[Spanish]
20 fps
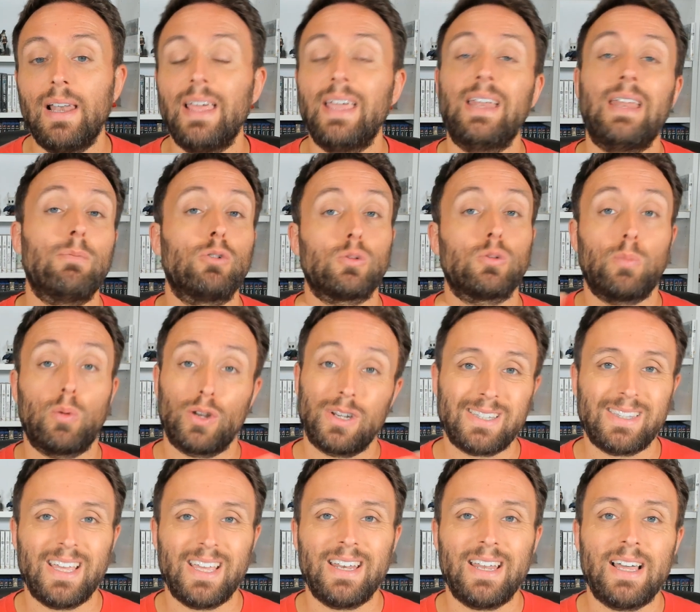Iremos por
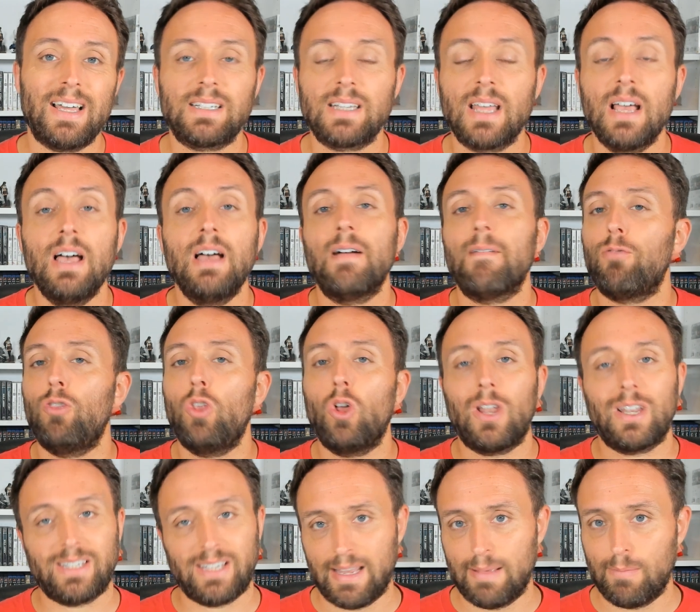escenas, no
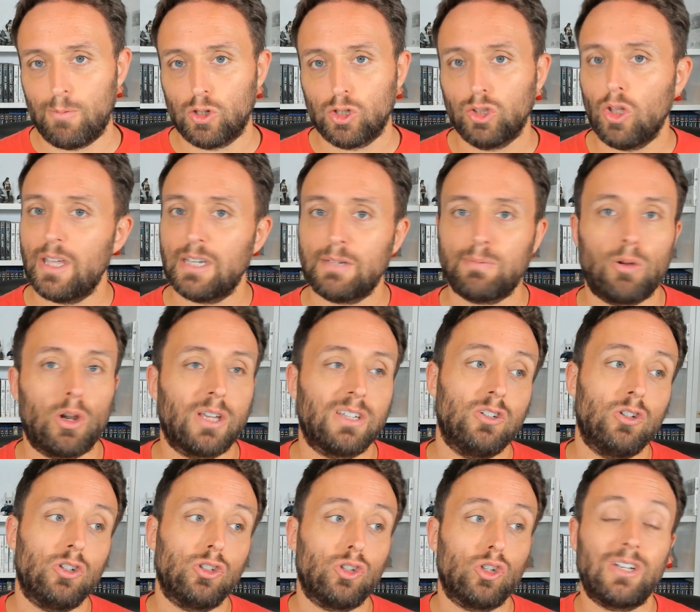las haremos todas porque si
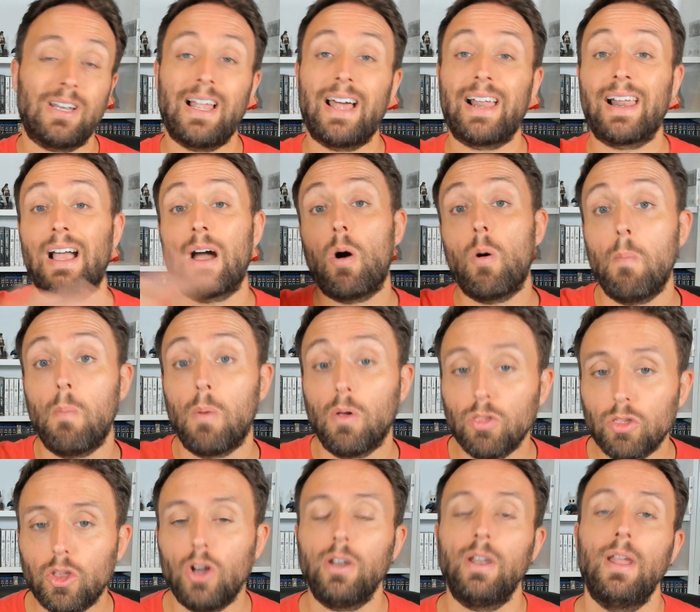no esto se larga un
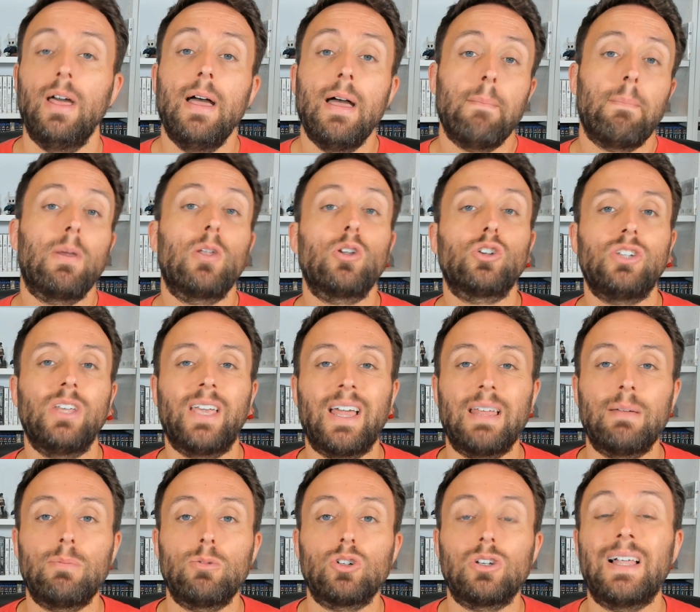montón, pero sí que
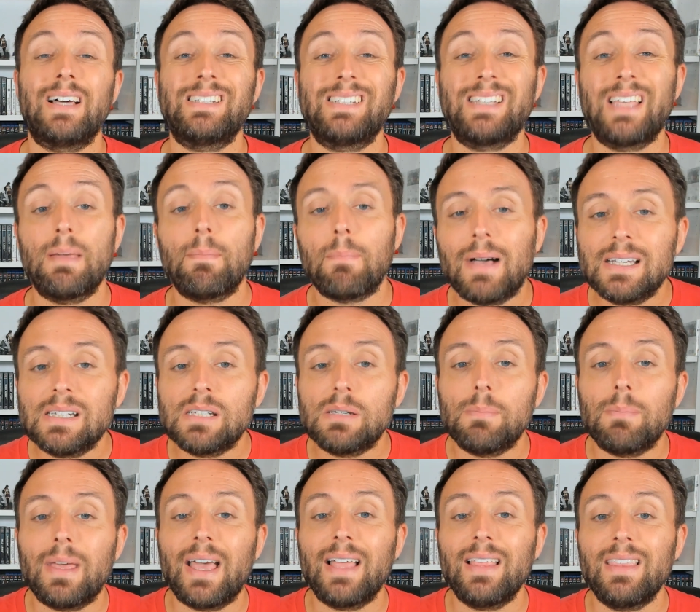haremos las que más
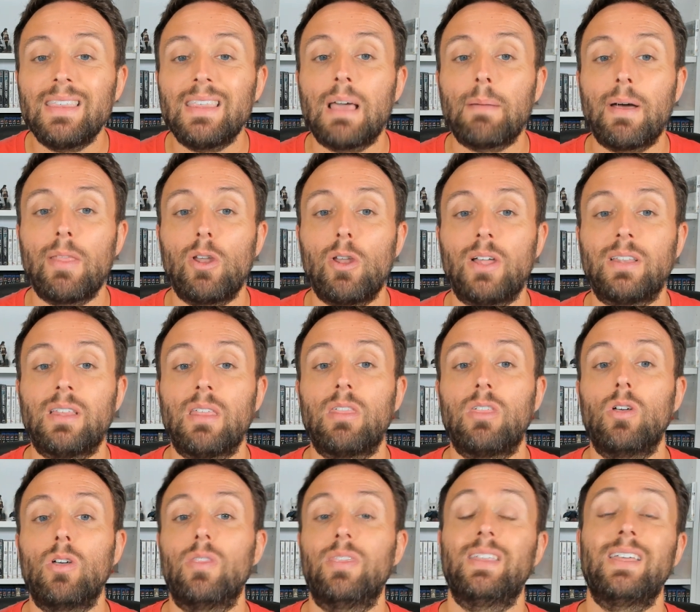me han llamado la
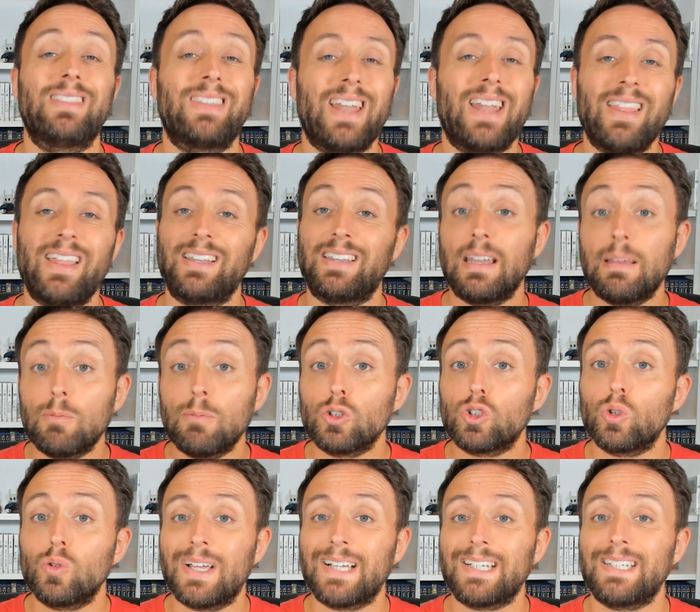atención. De entrada, tenemos
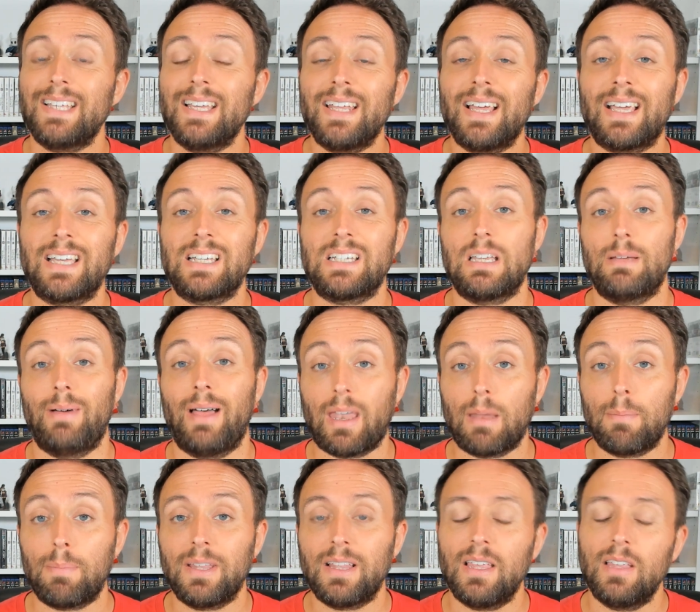una escena que se va
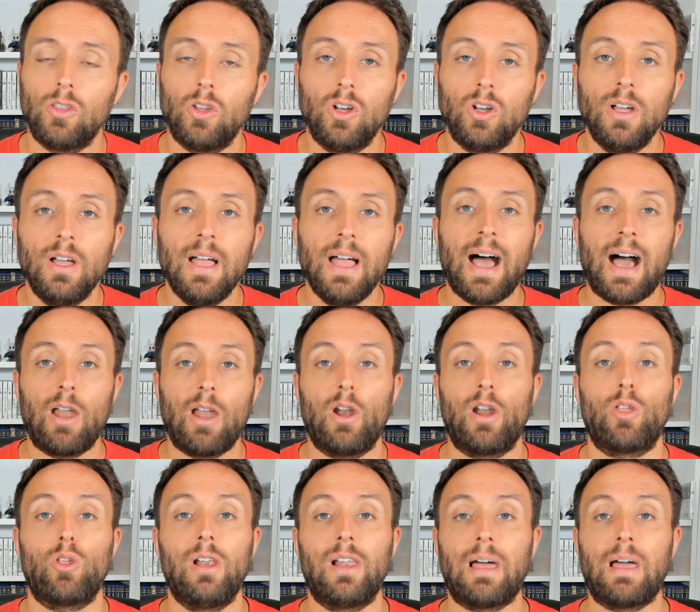repitiendo a lo
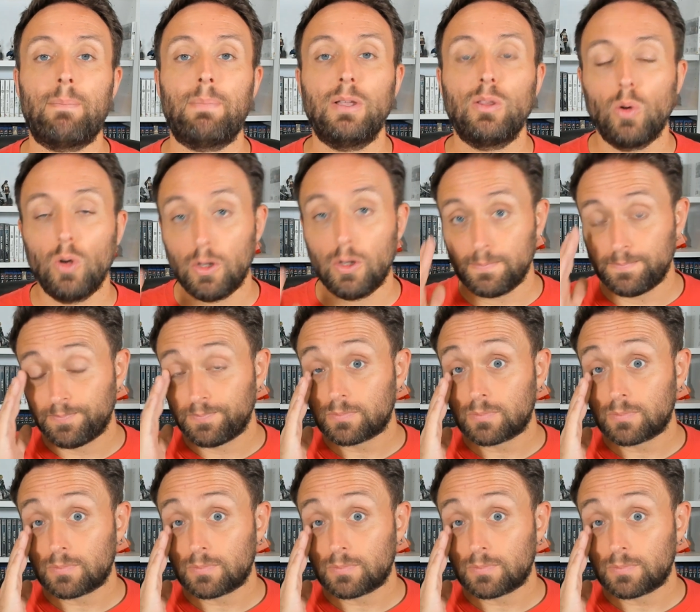largo del capítulo,